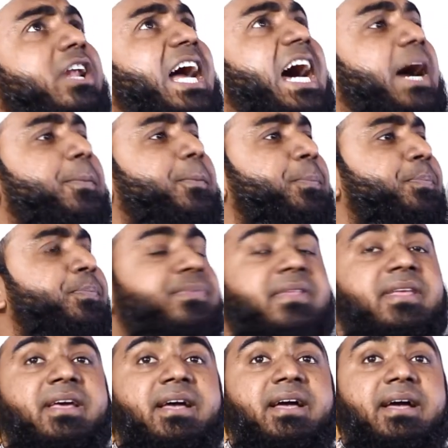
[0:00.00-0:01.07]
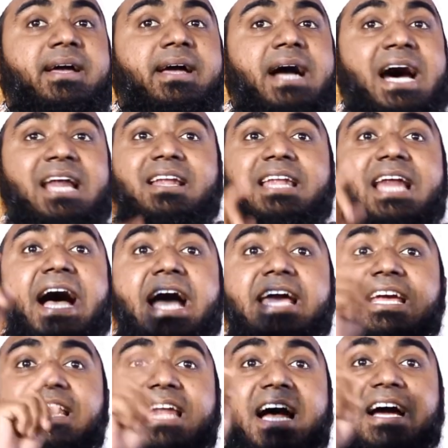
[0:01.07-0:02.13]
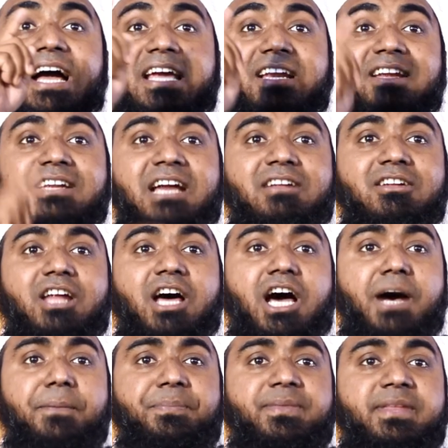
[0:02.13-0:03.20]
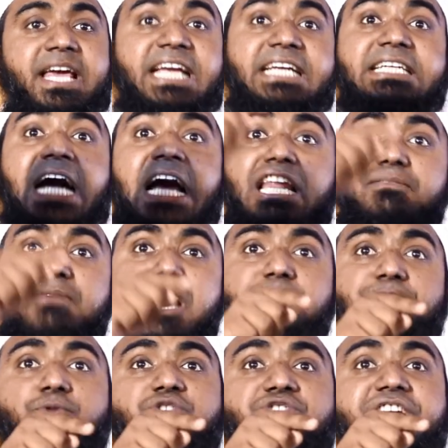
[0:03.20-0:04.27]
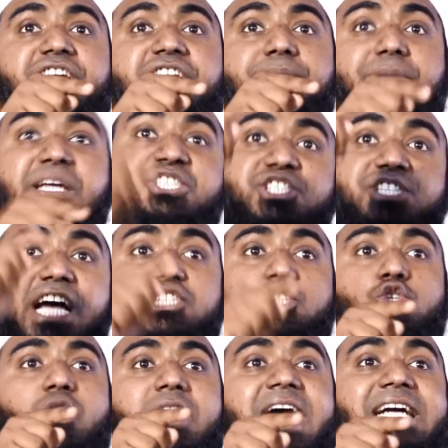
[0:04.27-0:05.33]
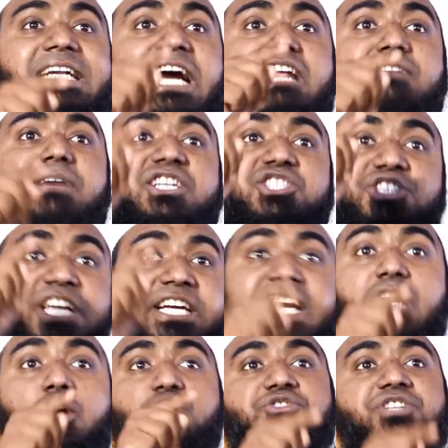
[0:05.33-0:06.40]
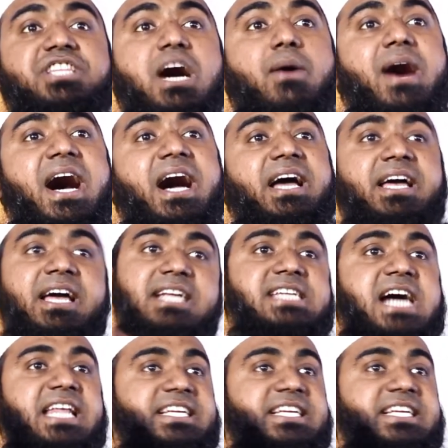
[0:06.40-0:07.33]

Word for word: করা আর ইলাহা ইল্লাল্লাহ এই কালেমার প্রতি বিশ্বাস করা কালেমার স্বীকারোক্তি দেওয়া এটা